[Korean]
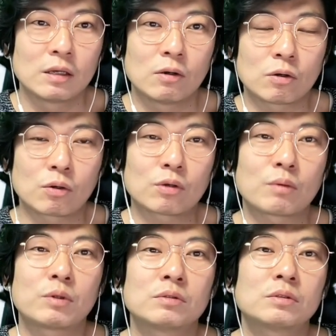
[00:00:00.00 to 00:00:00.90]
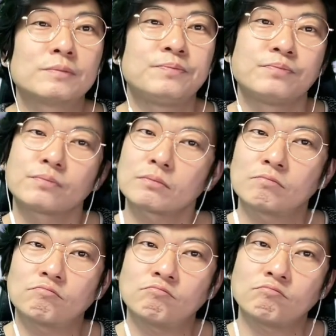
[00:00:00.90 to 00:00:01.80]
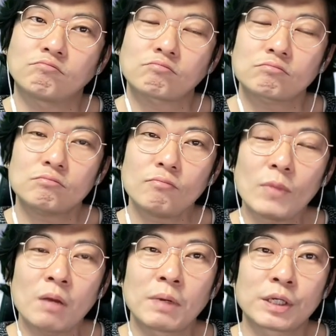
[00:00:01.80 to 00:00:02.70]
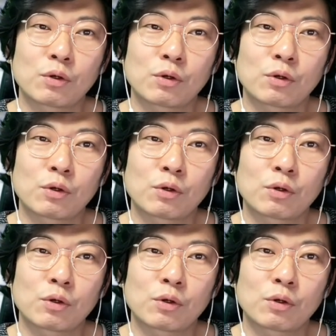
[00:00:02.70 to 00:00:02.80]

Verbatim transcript: 어, 그렇게 되면은 음, 만약